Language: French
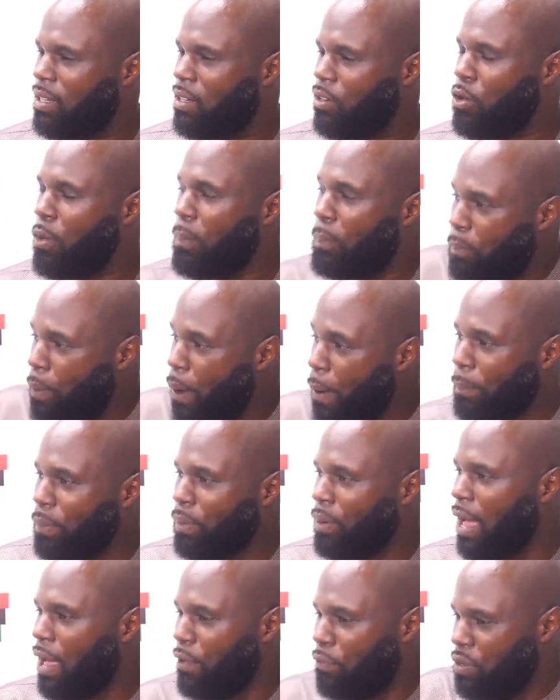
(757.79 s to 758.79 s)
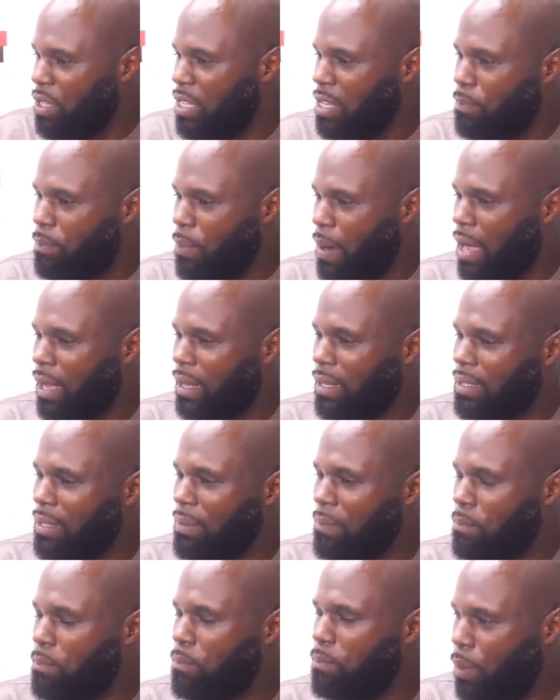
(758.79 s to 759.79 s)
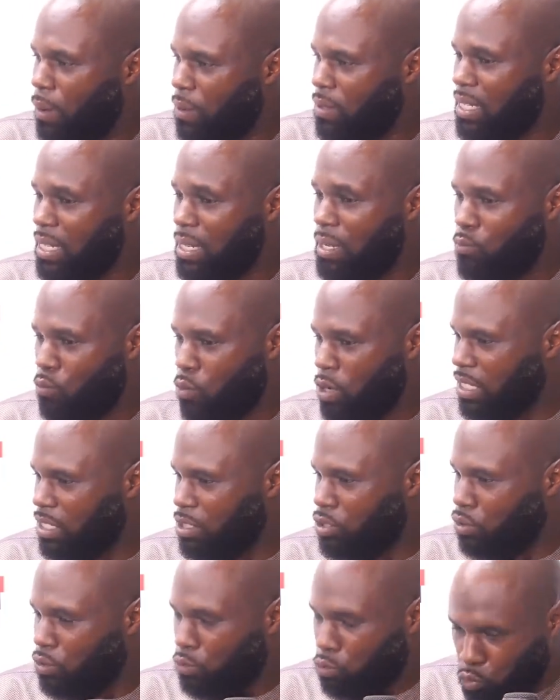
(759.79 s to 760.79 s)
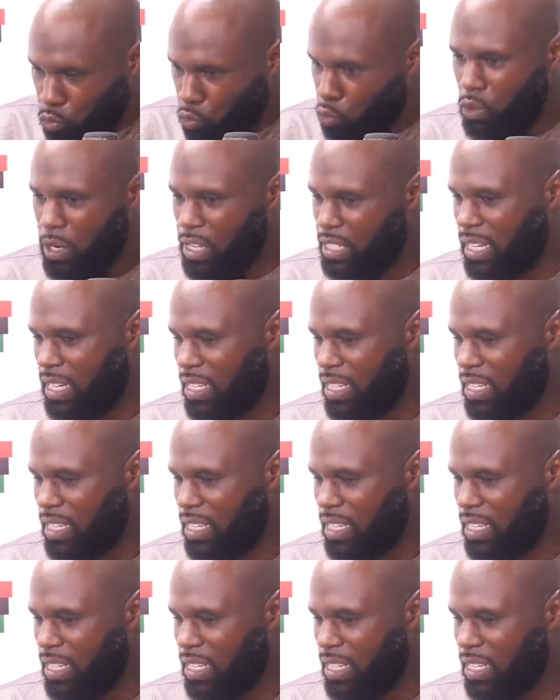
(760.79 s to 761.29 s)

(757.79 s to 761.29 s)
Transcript: Le peuple a fini par penser, moi c'est ce que tous les